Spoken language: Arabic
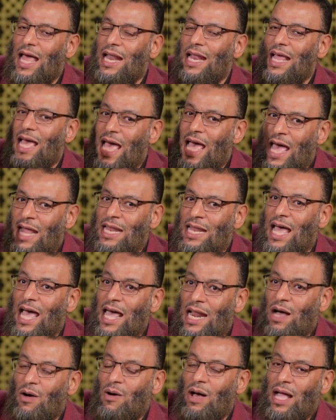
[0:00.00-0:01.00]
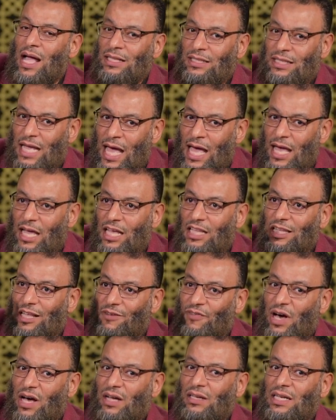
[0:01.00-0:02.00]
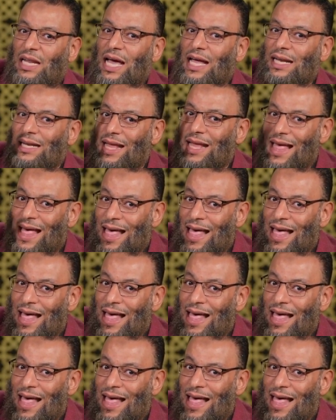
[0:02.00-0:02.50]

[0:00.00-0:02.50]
الآن أنا وأنت اتفقنا أن